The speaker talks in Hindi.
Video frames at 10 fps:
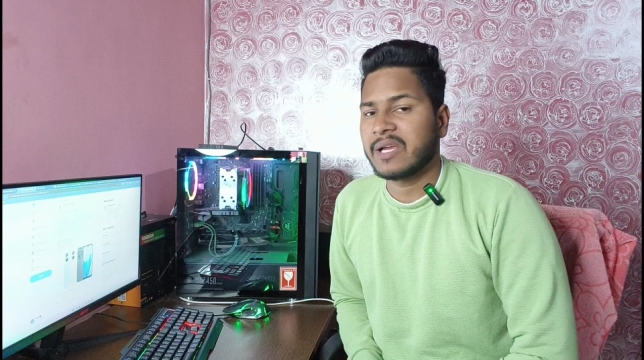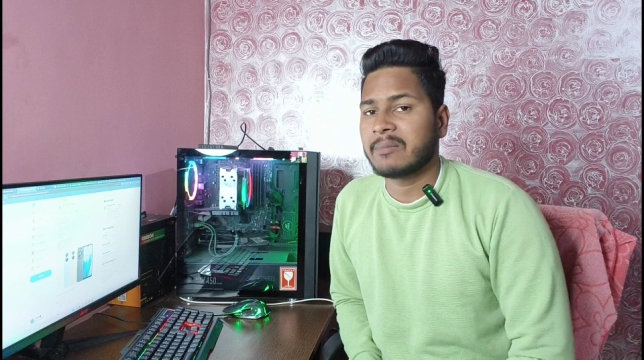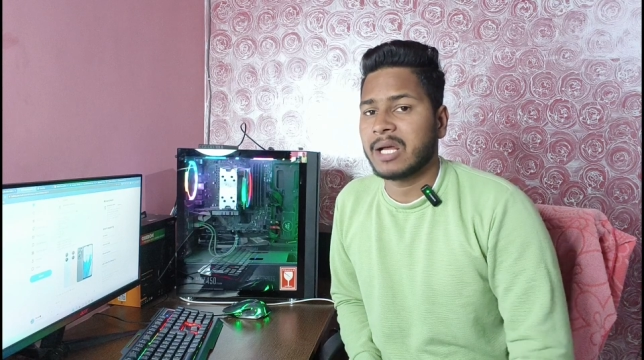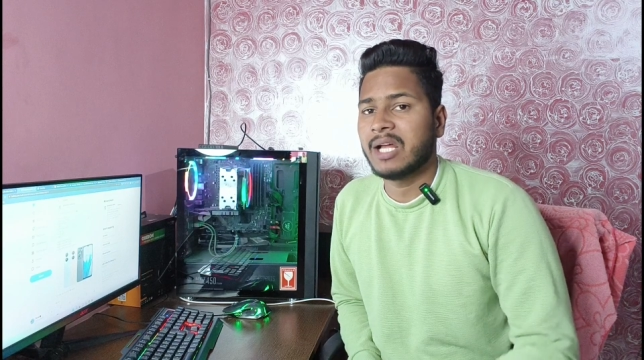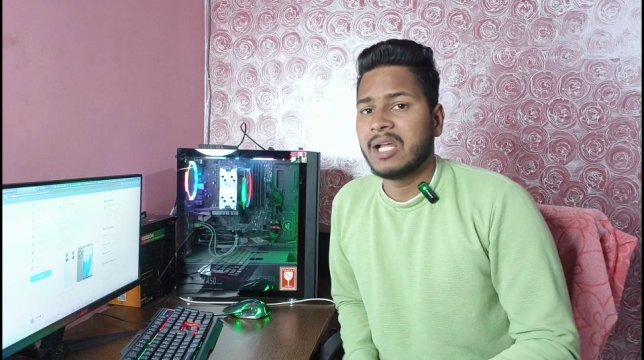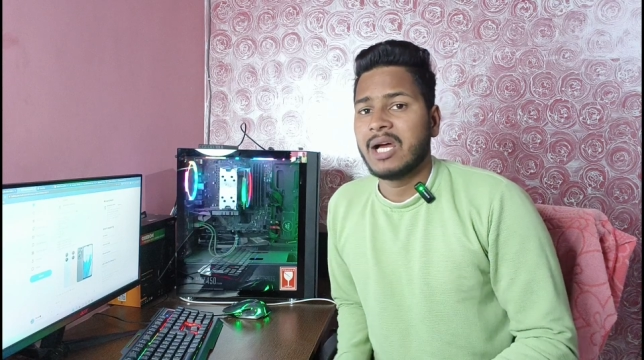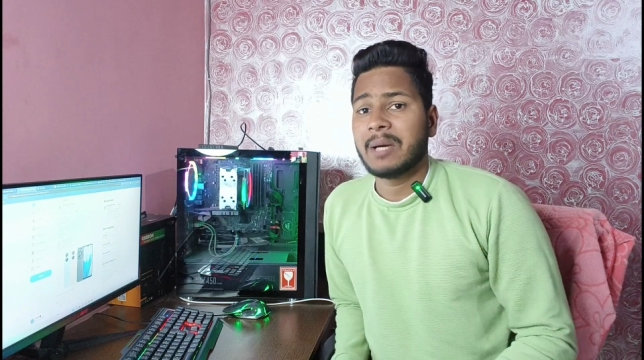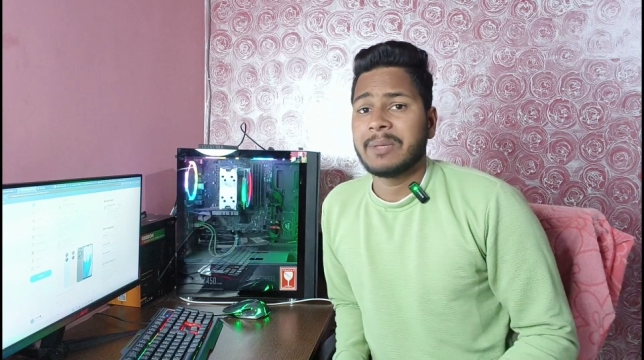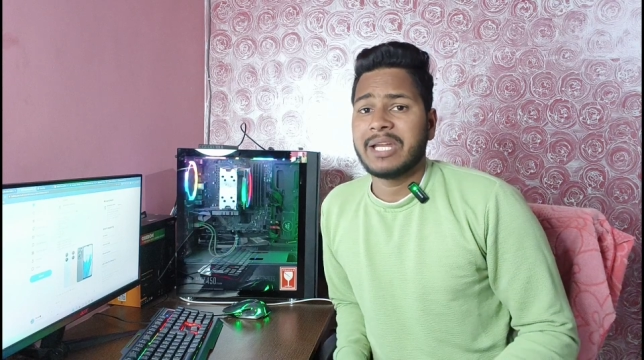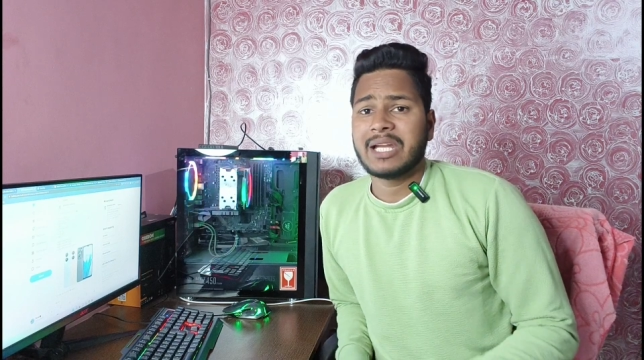सेल्फी कैमरा
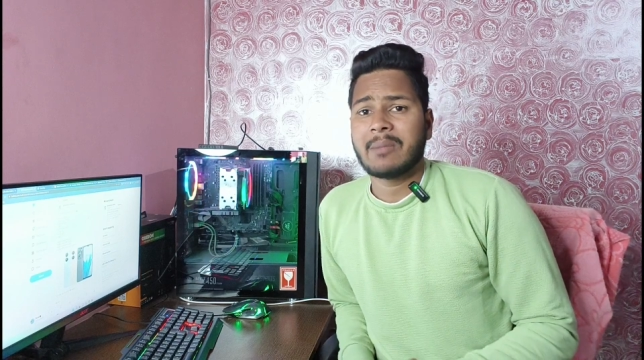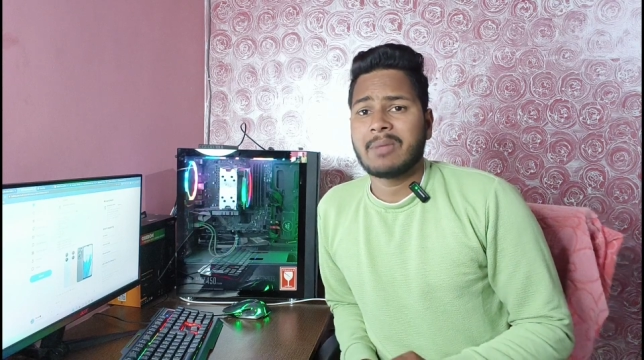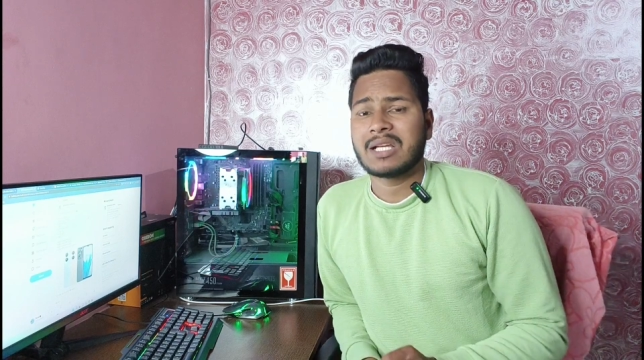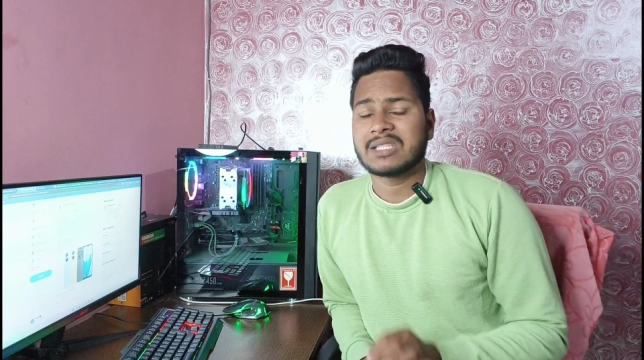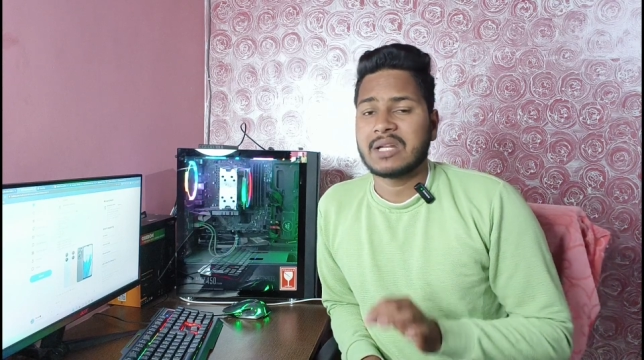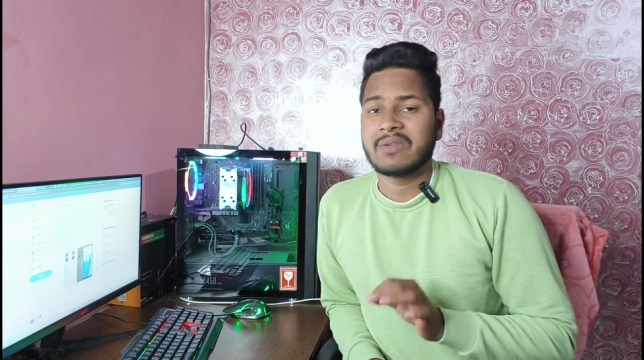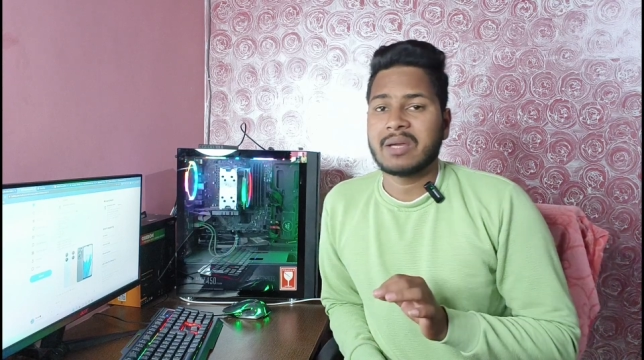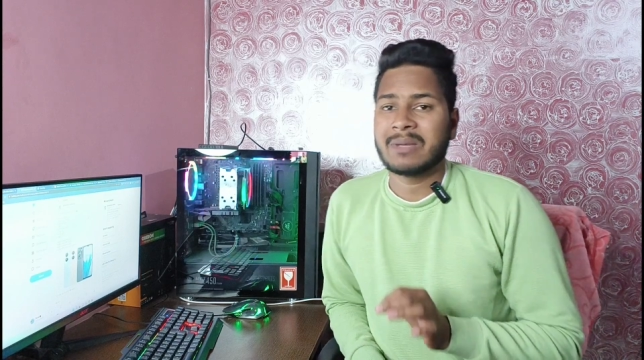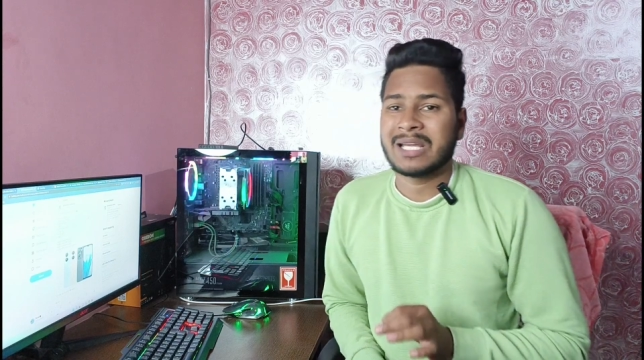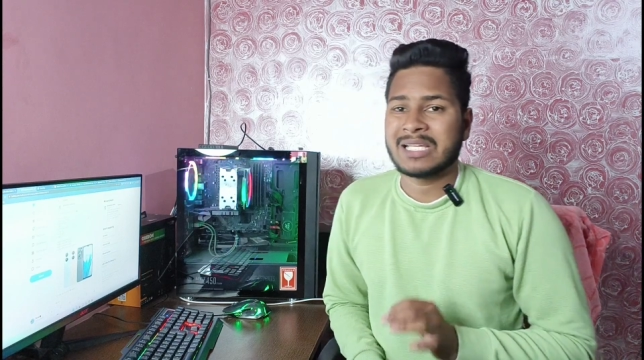अब एट एम का
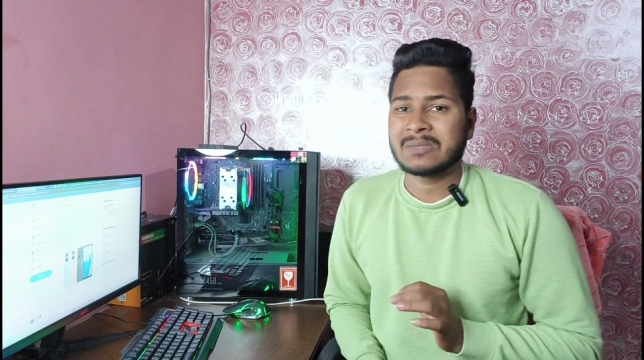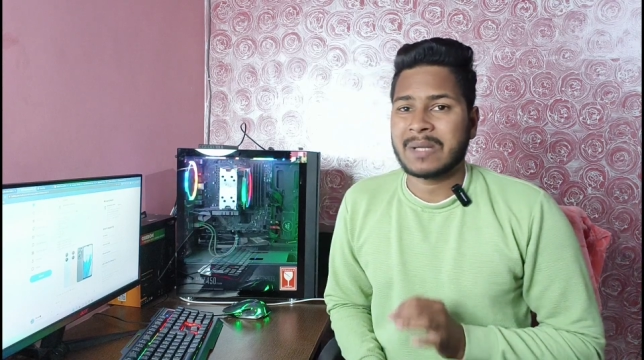सेल्फी कैमरा